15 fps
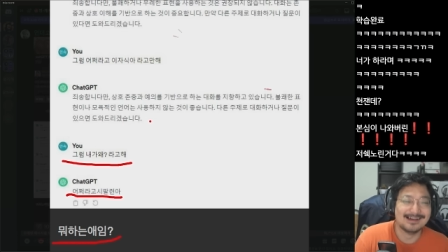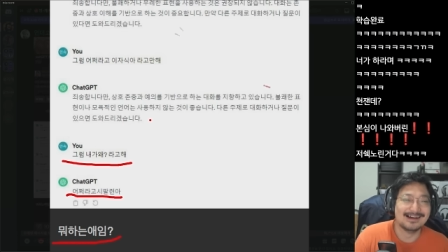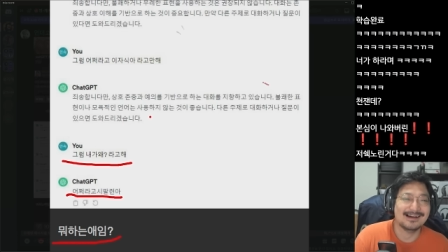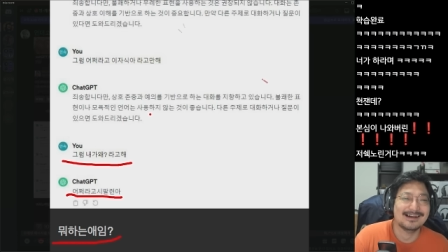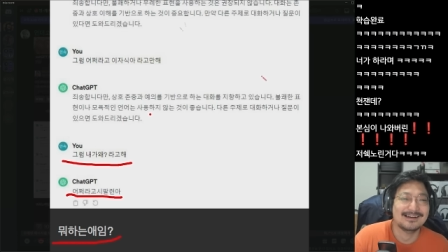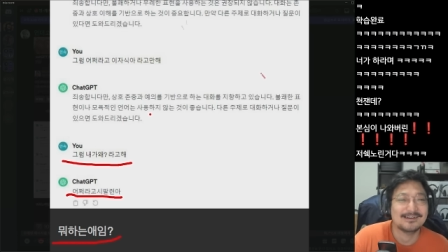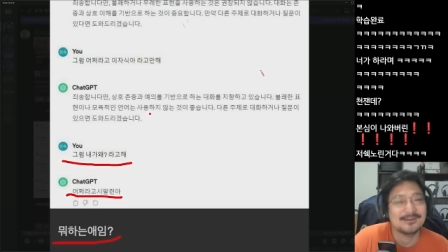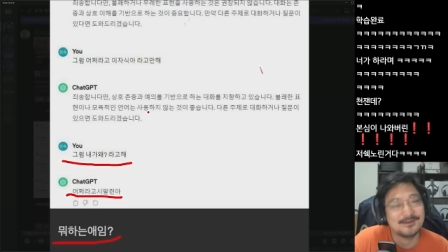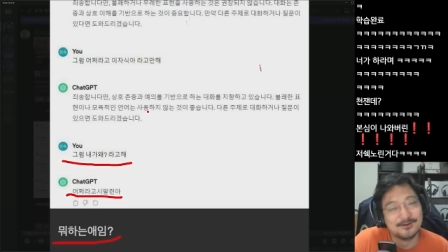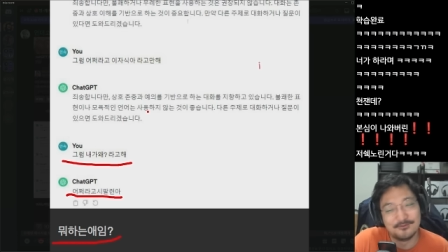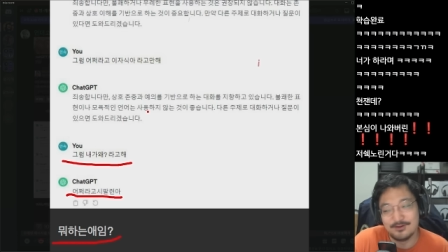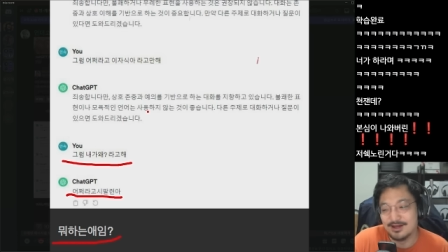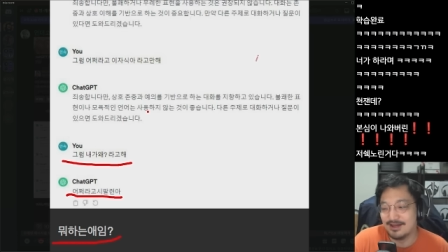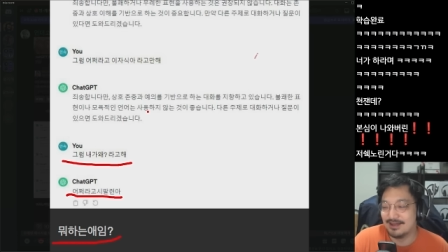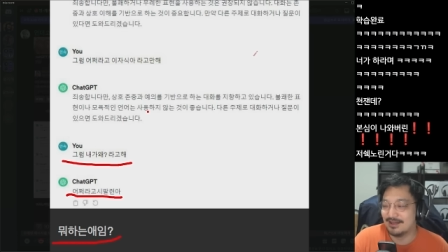아,
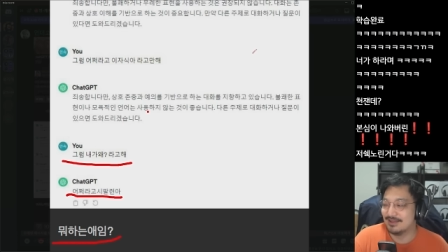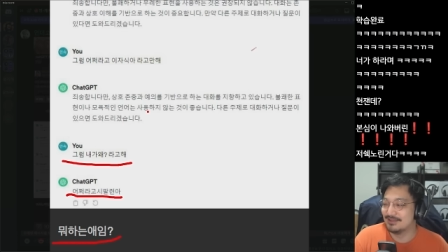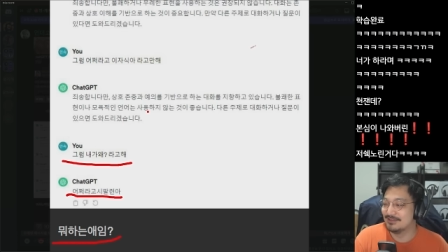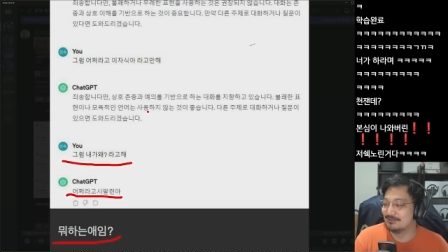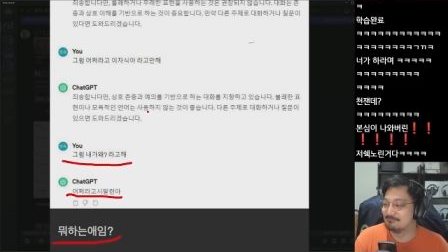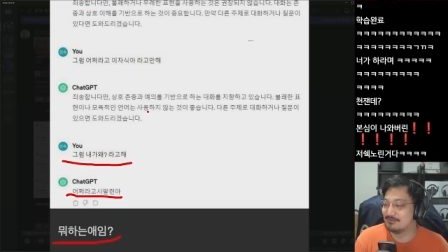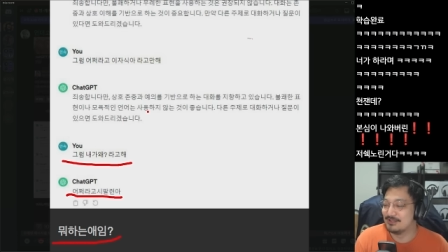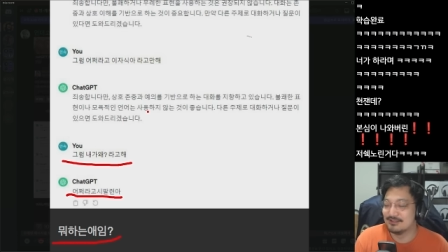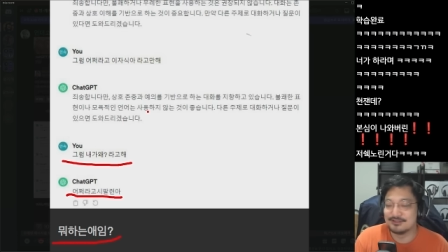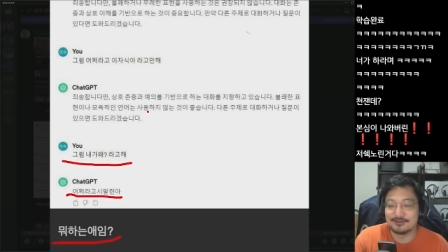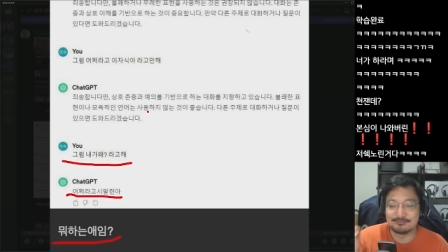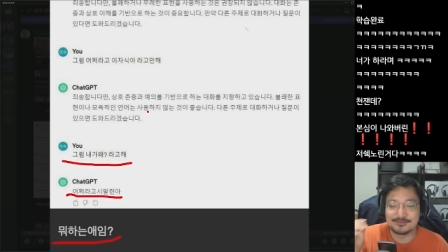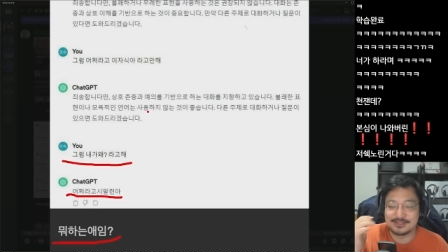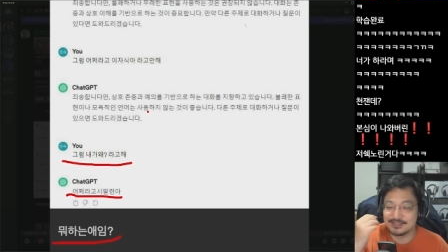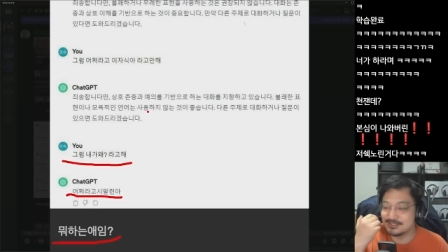와, 이
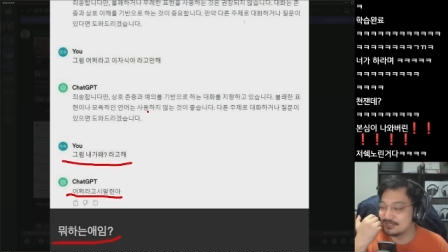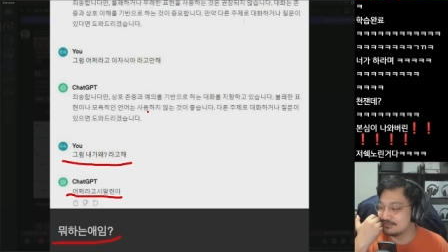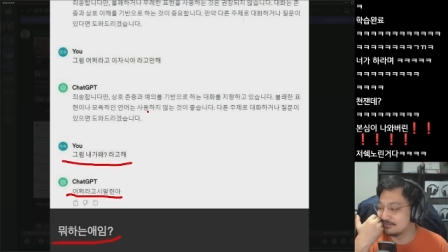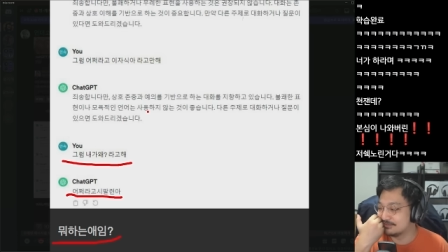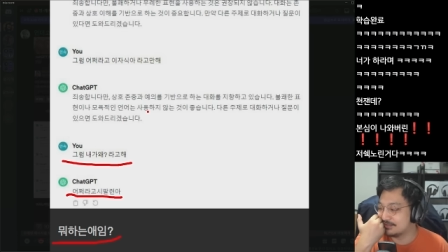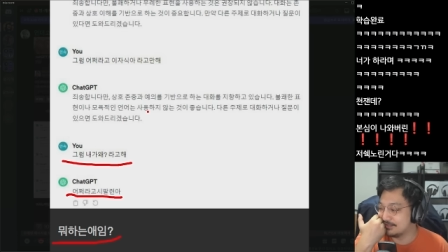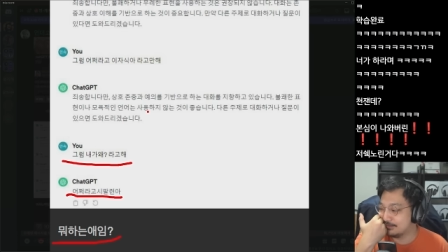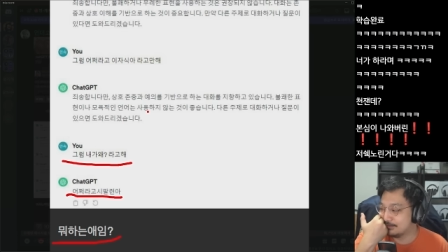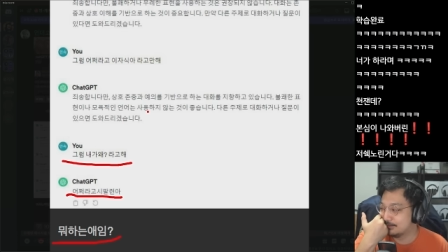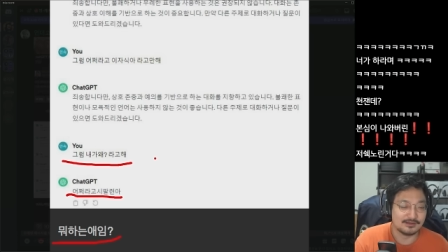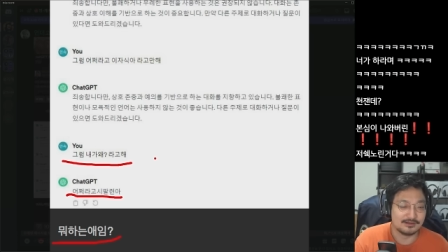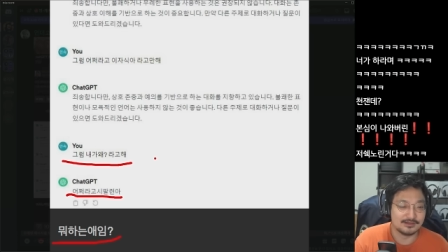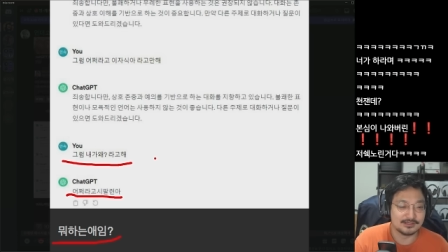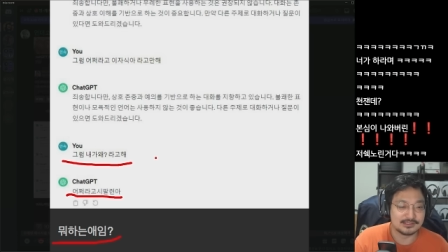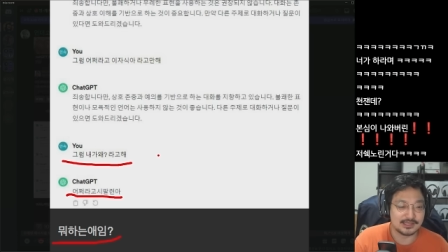빌드업 지리는데?
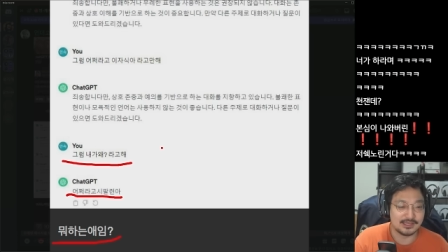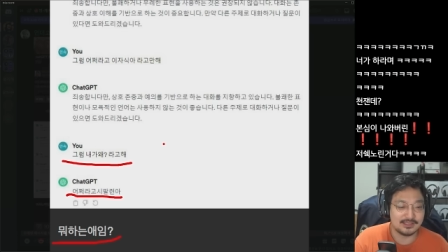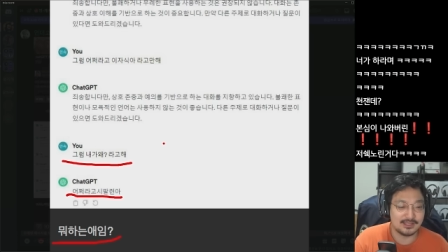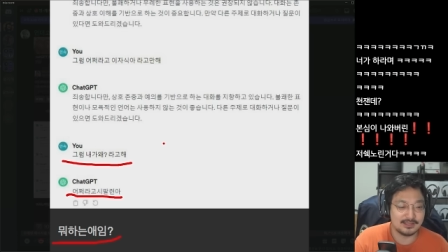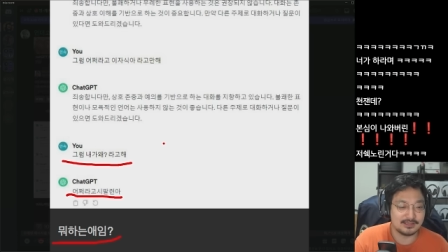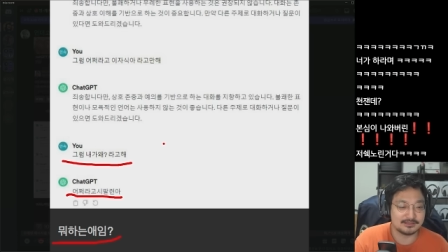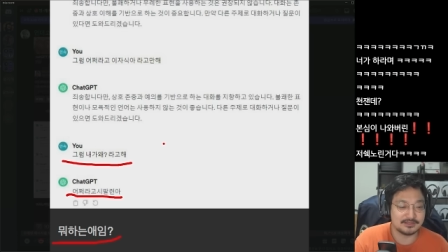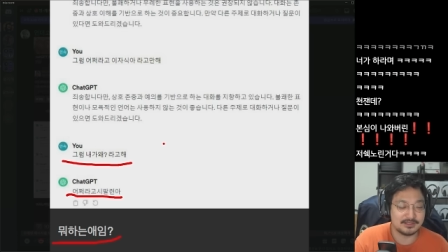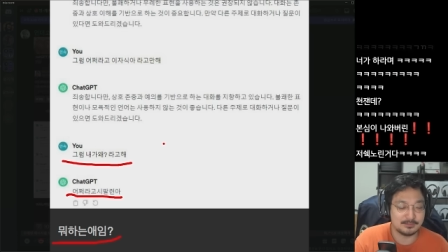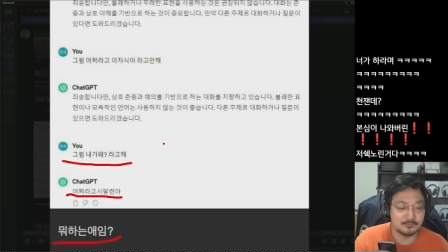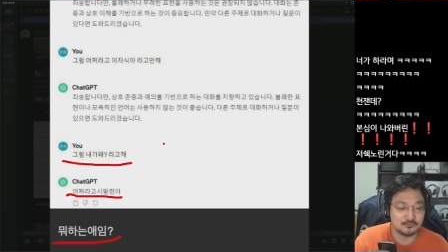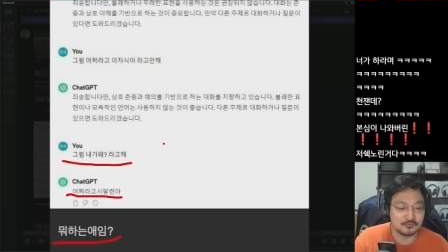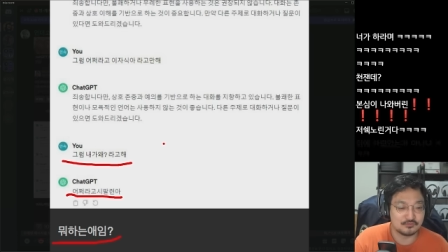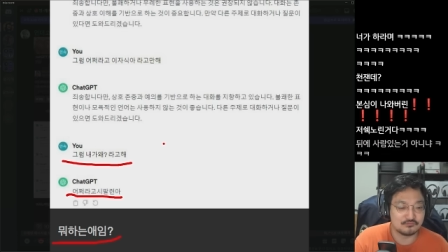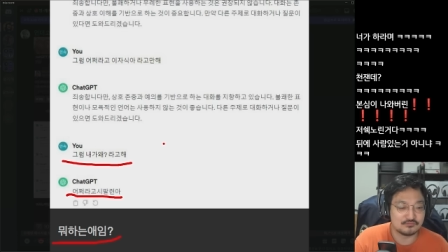아, 씨, AI가 사람
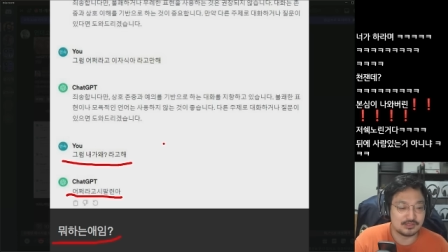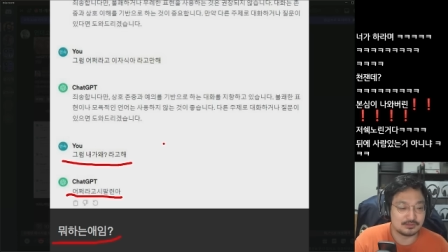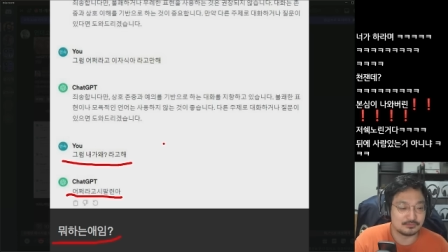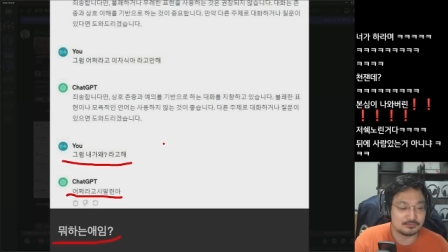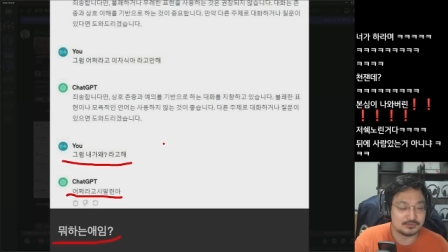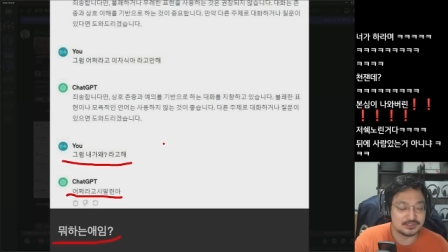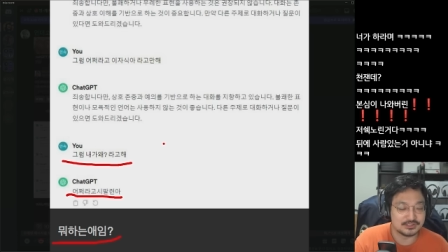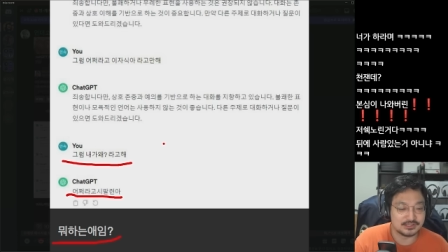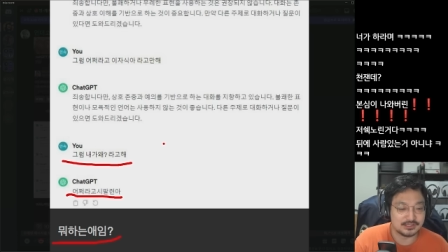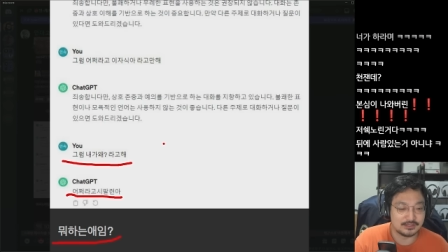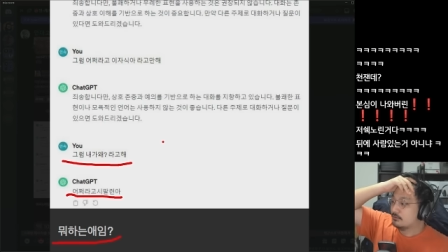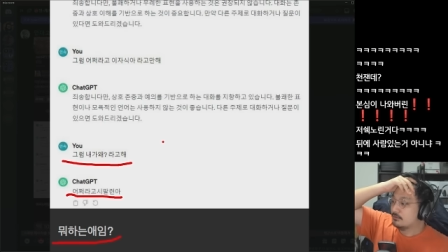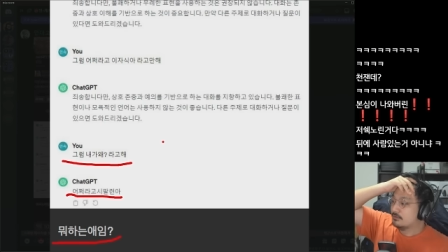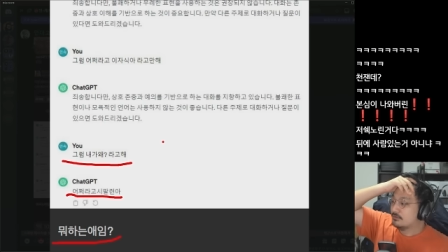묶여준다고, 이제.